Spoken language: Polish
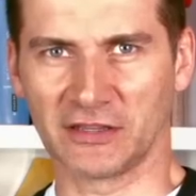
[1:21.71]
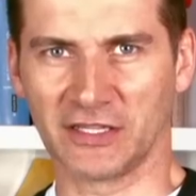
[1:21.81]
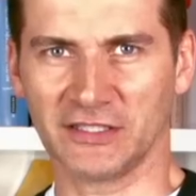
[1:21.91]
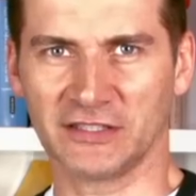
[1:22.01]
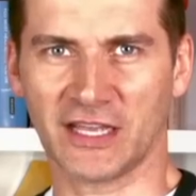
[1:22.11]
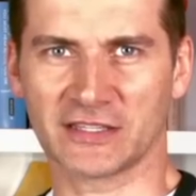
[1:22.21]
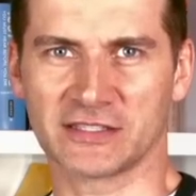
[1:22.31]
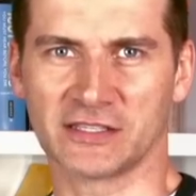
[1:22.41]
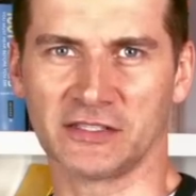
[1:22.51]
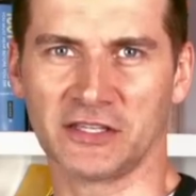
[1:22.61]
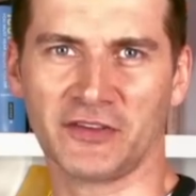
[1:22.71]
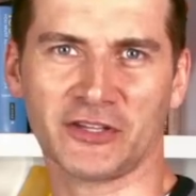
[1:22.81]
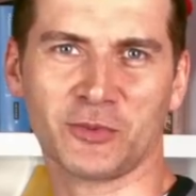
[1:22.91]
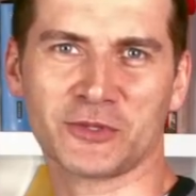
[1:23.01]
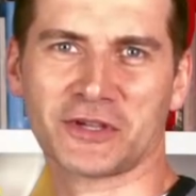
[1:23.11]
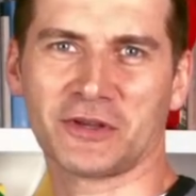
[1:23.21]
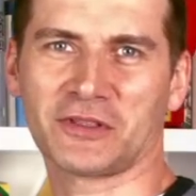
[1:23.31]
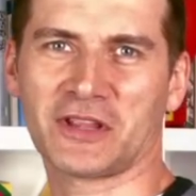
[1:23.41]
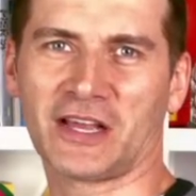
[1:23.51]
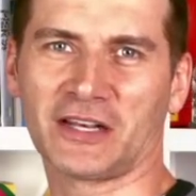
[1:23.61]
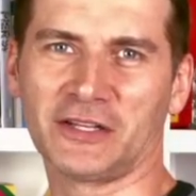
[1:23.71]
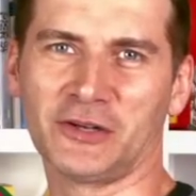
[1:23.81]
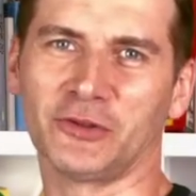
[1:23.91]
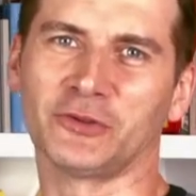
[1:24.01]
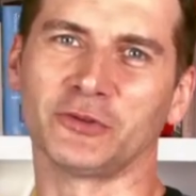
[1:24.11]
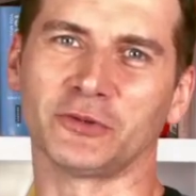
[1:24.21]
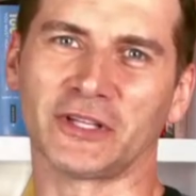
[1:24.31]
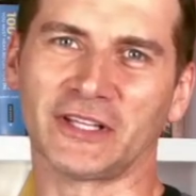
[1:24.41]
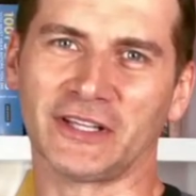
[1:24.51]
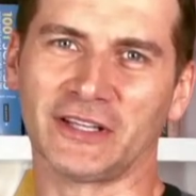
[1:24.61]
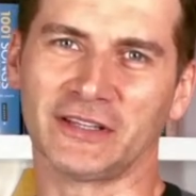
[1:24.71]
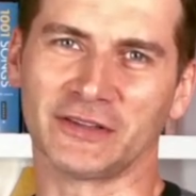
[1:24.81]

Na tej tacce nie wiadomo skąd nagle ląduje